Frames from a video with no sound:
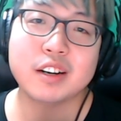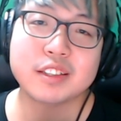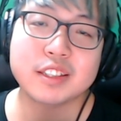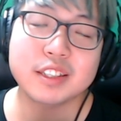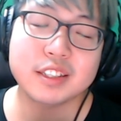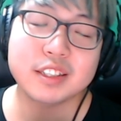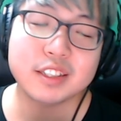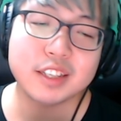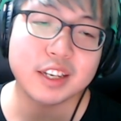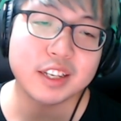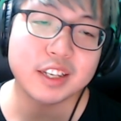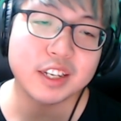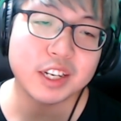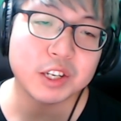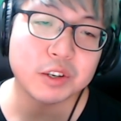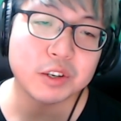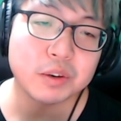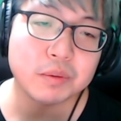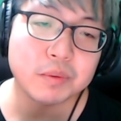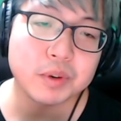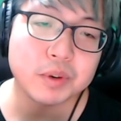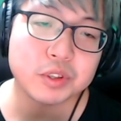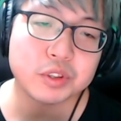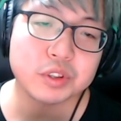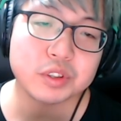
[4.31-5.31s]
今天呢，我
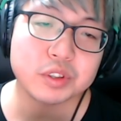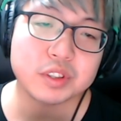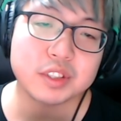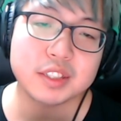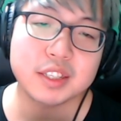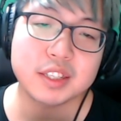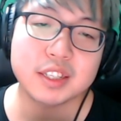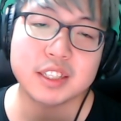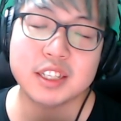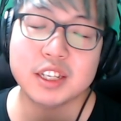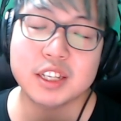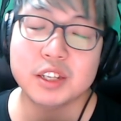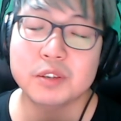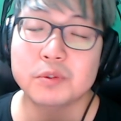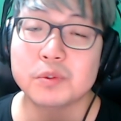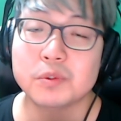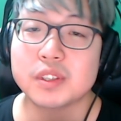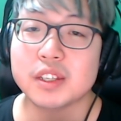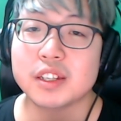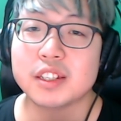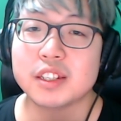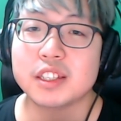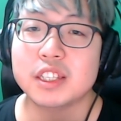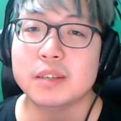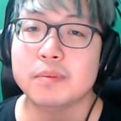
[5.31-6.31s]
们就直接切入
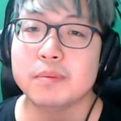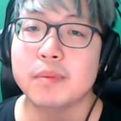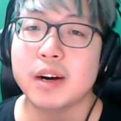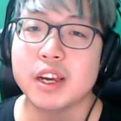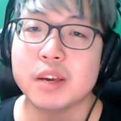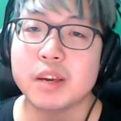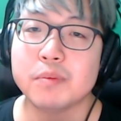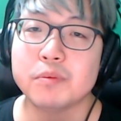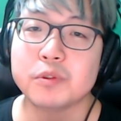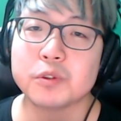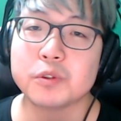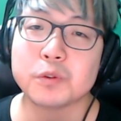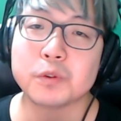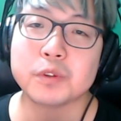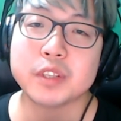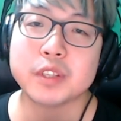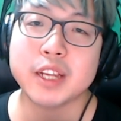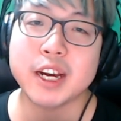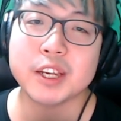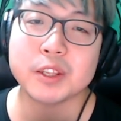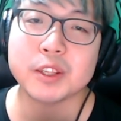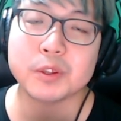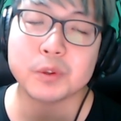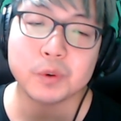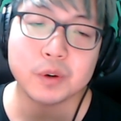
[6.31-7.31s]
正题吧，也不说
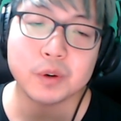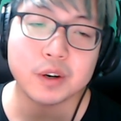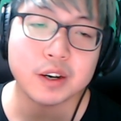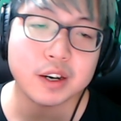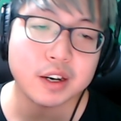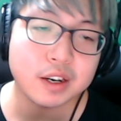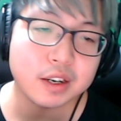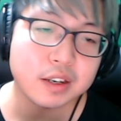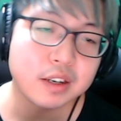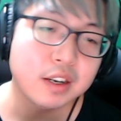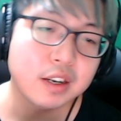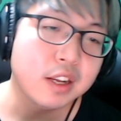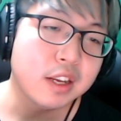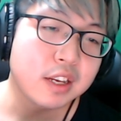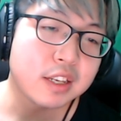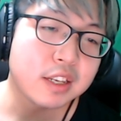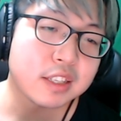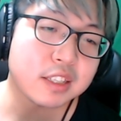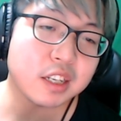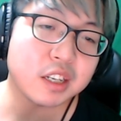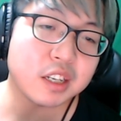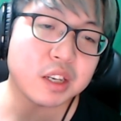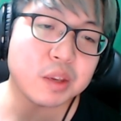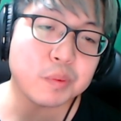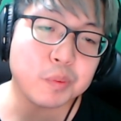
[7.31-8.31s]
太多哈。
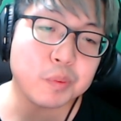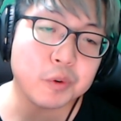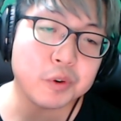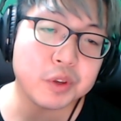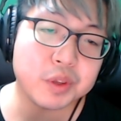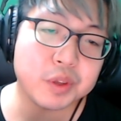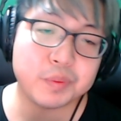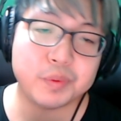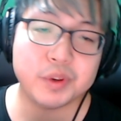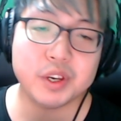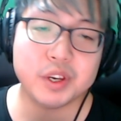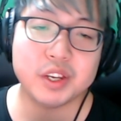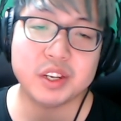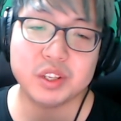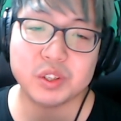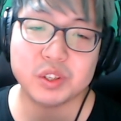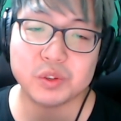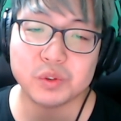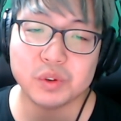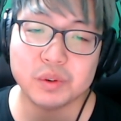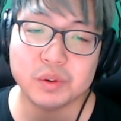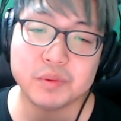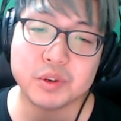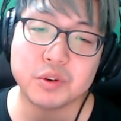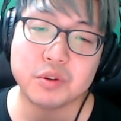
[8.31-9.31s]
上一部影片呢，
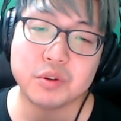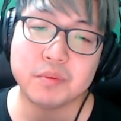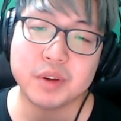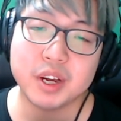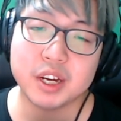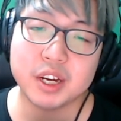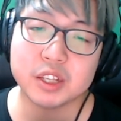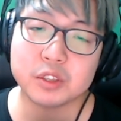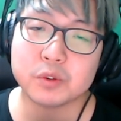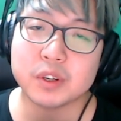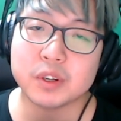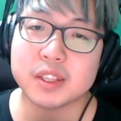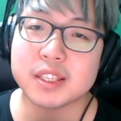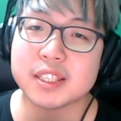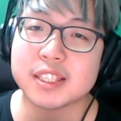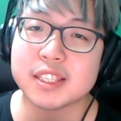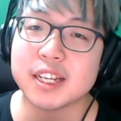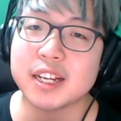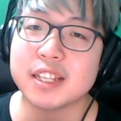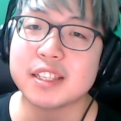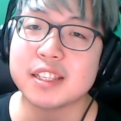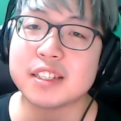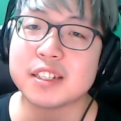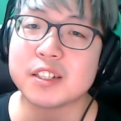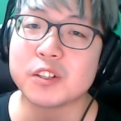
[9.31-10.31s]
说明我们要转
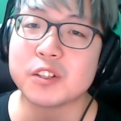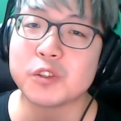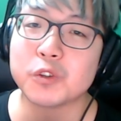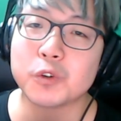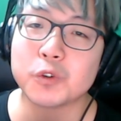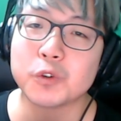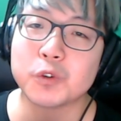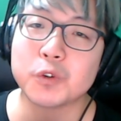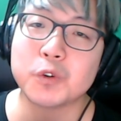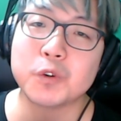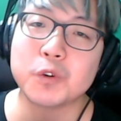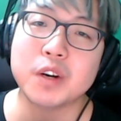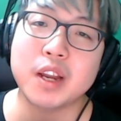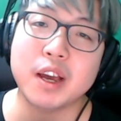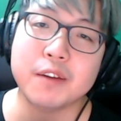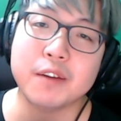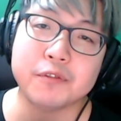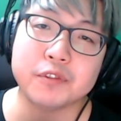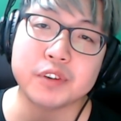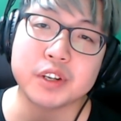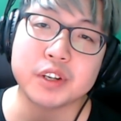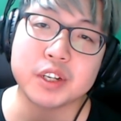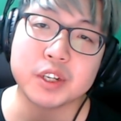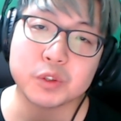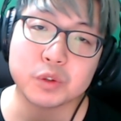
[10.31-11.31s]
战这个
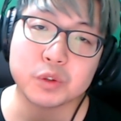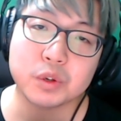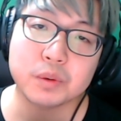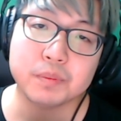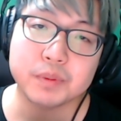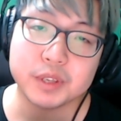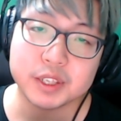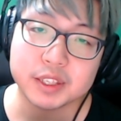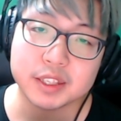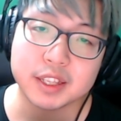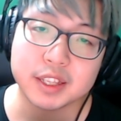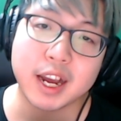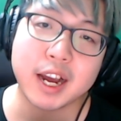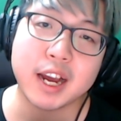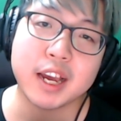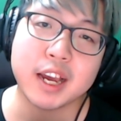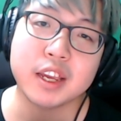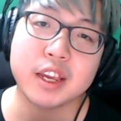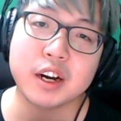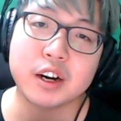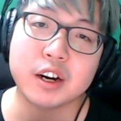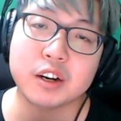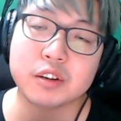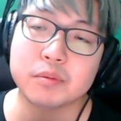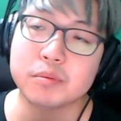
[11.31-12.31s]
Nonolive 的合作平台
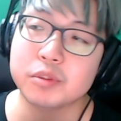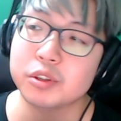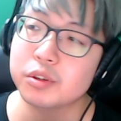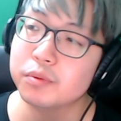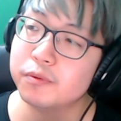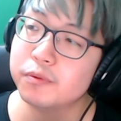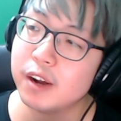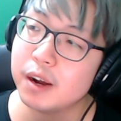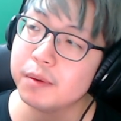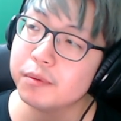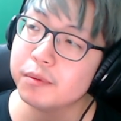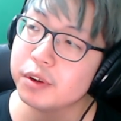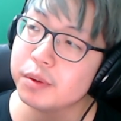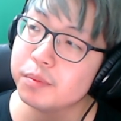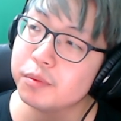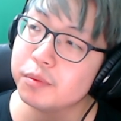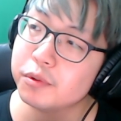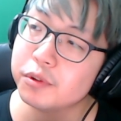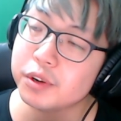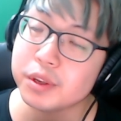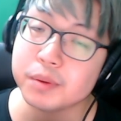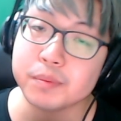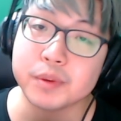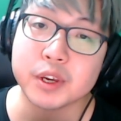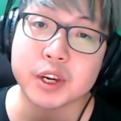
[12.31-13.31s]
啊，我们有发布一
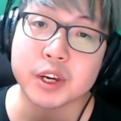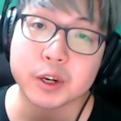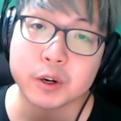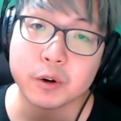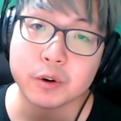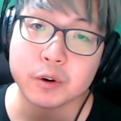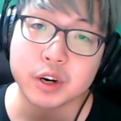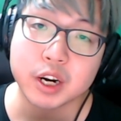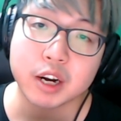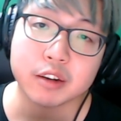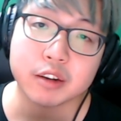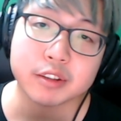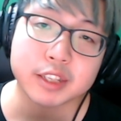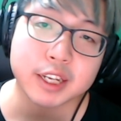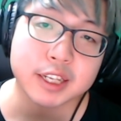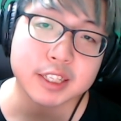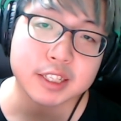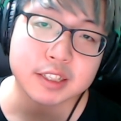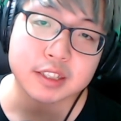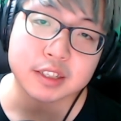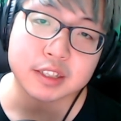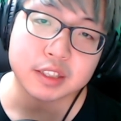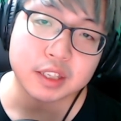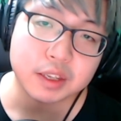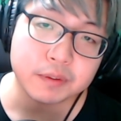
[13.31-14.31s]
部影片公告，大家在
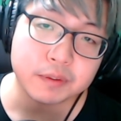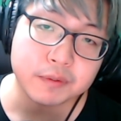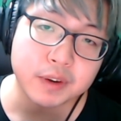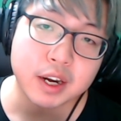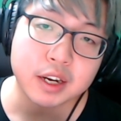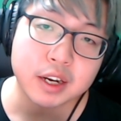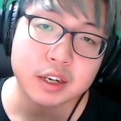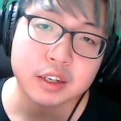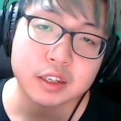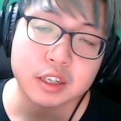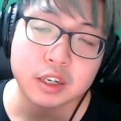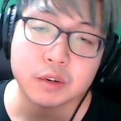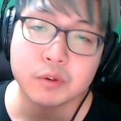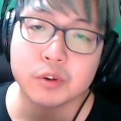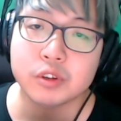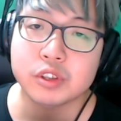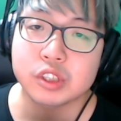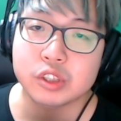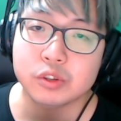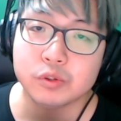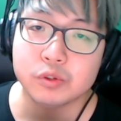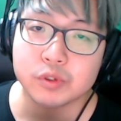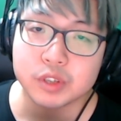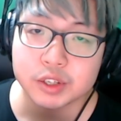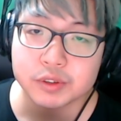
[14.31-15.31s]
这个地方各位有
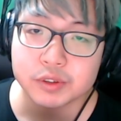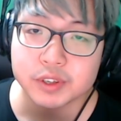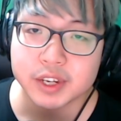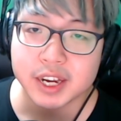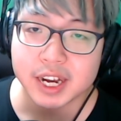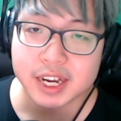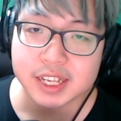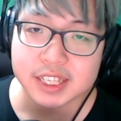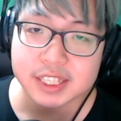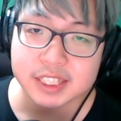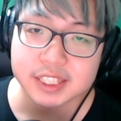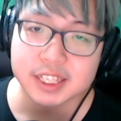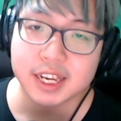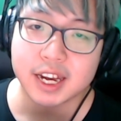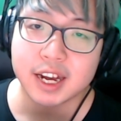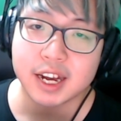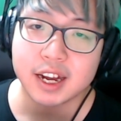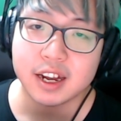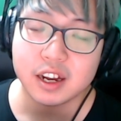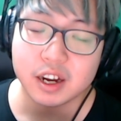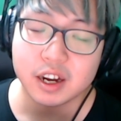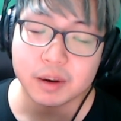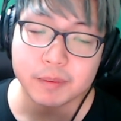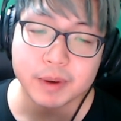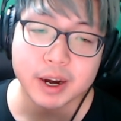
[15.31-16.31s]
兴趣可以去看一下，
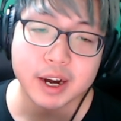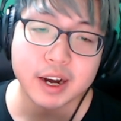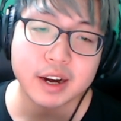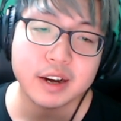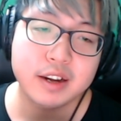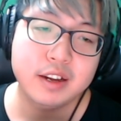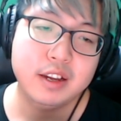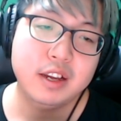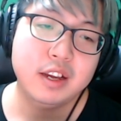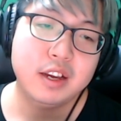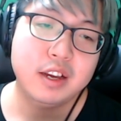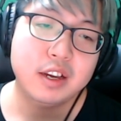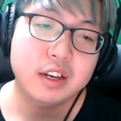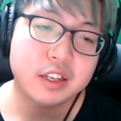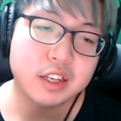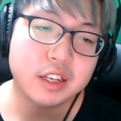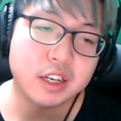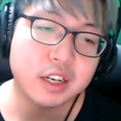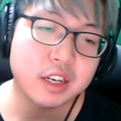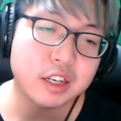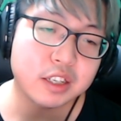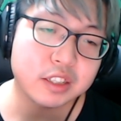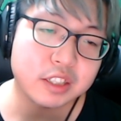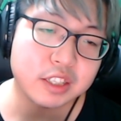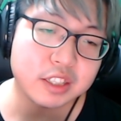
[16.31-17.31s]
好不好？
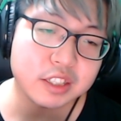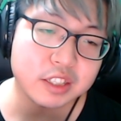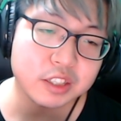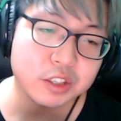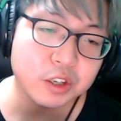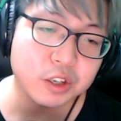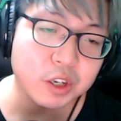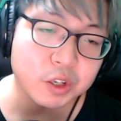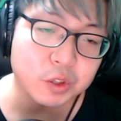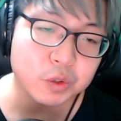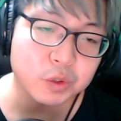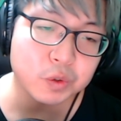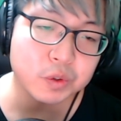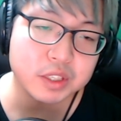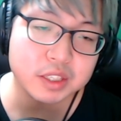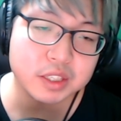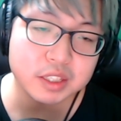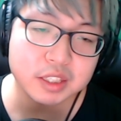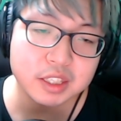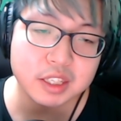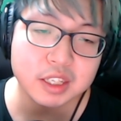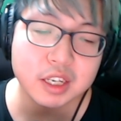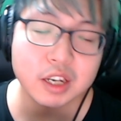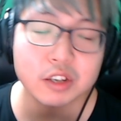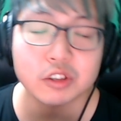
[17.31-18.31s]
那其实有很多事
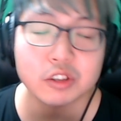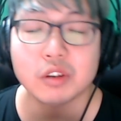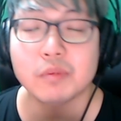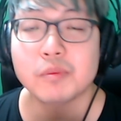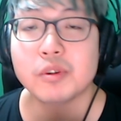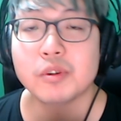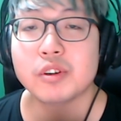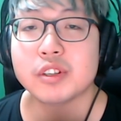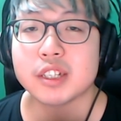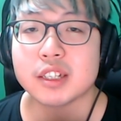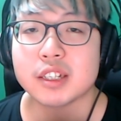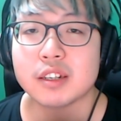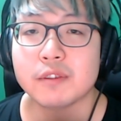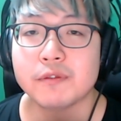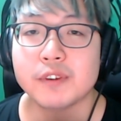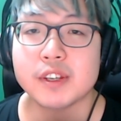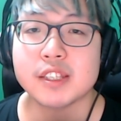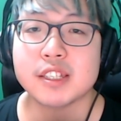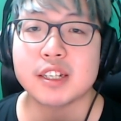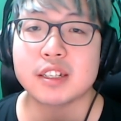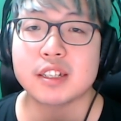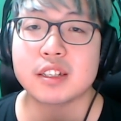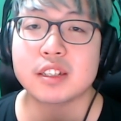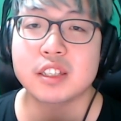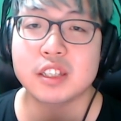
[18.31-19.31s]
情老头没有讲得非
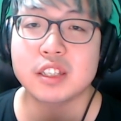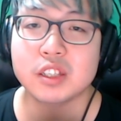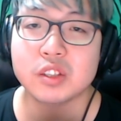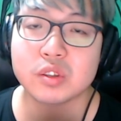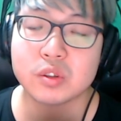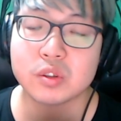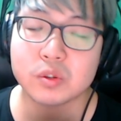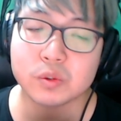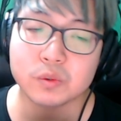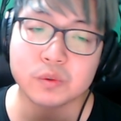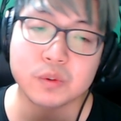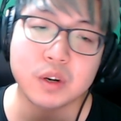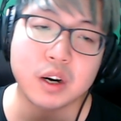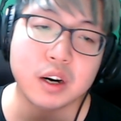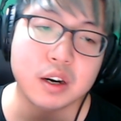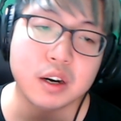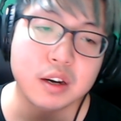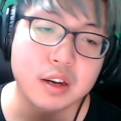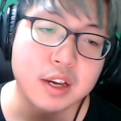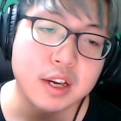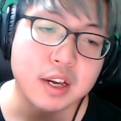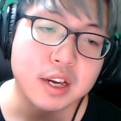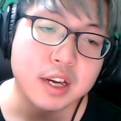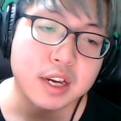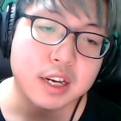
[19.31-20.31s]
常的清楚哦。
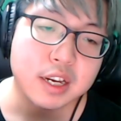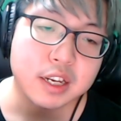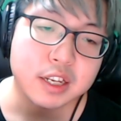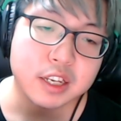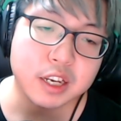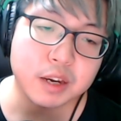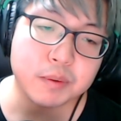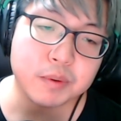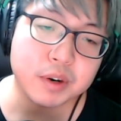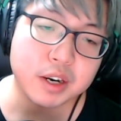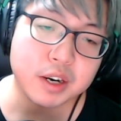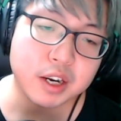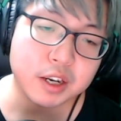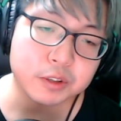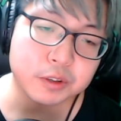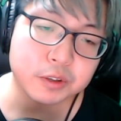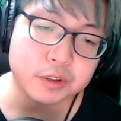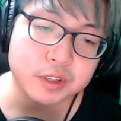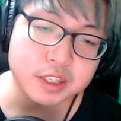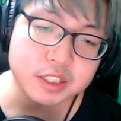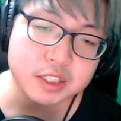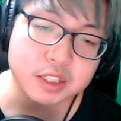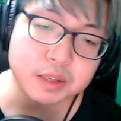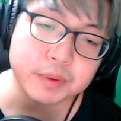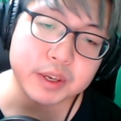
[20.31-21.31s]
那么老头
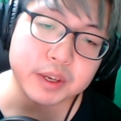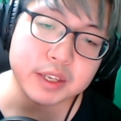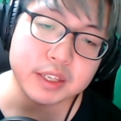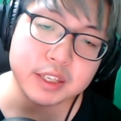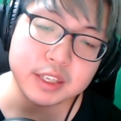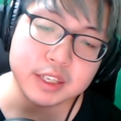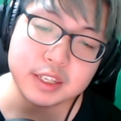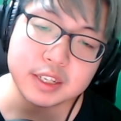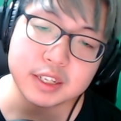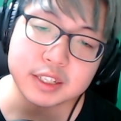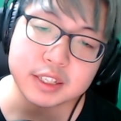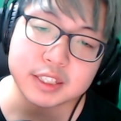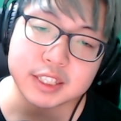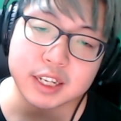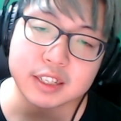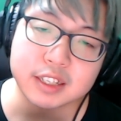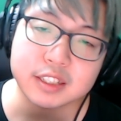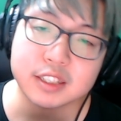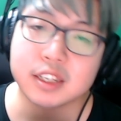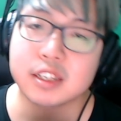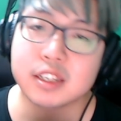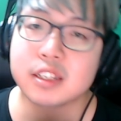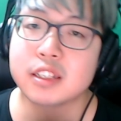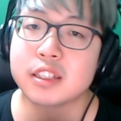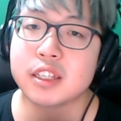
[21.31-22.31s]
在这边一一的讲
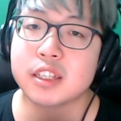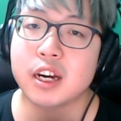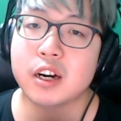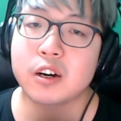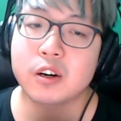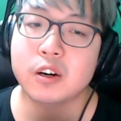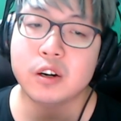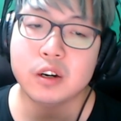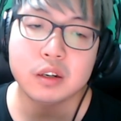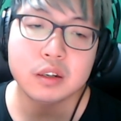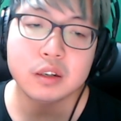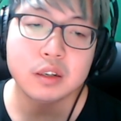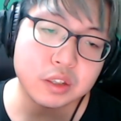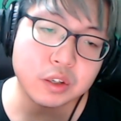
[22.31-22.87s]
解一下哈。